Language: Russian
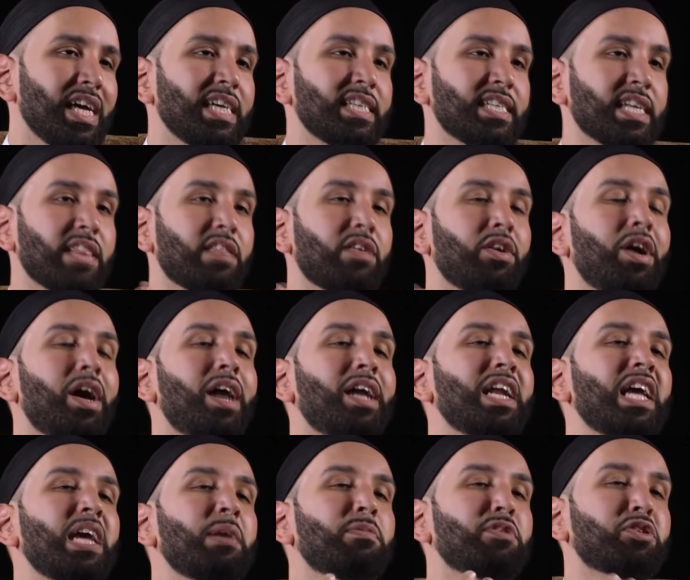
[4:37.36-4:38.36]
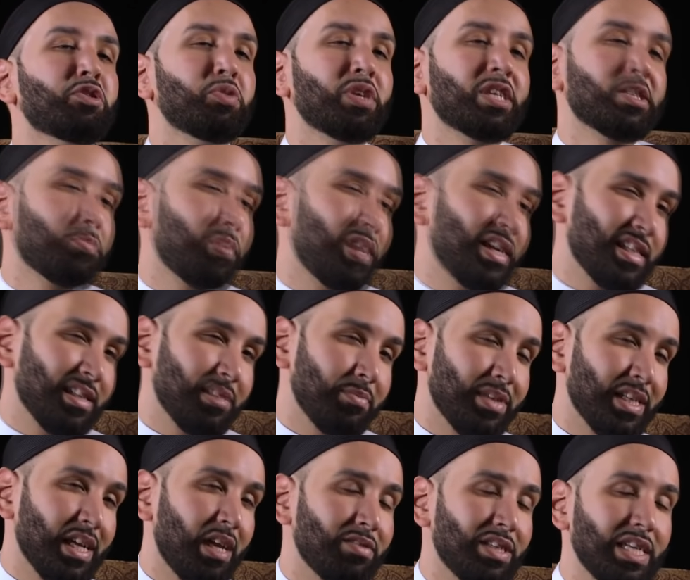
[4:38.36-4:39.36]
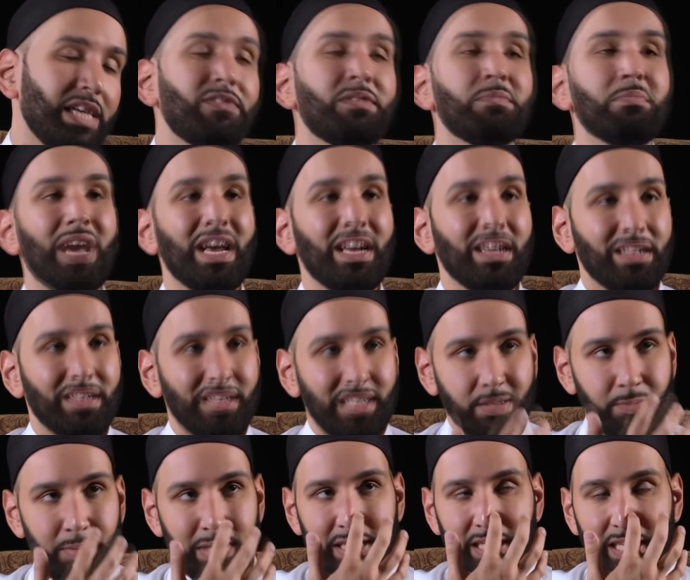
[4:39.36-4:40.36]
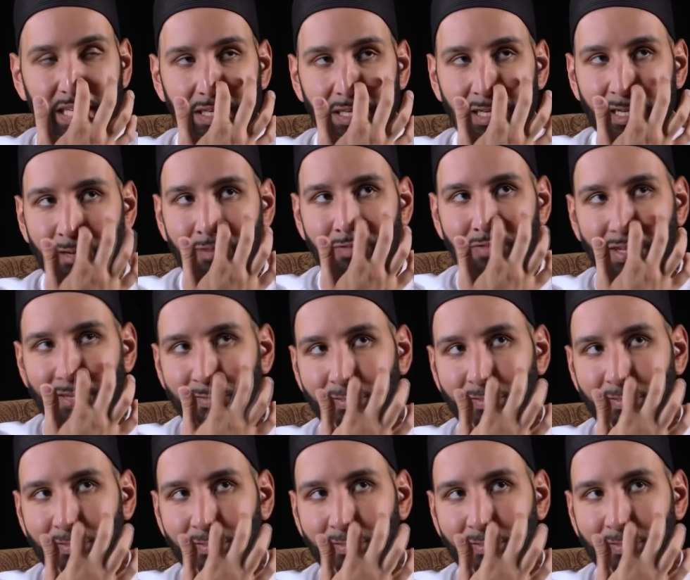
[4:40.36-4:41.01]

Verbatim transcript: Даже с медицинской точки зрения, человек может впасть в кому.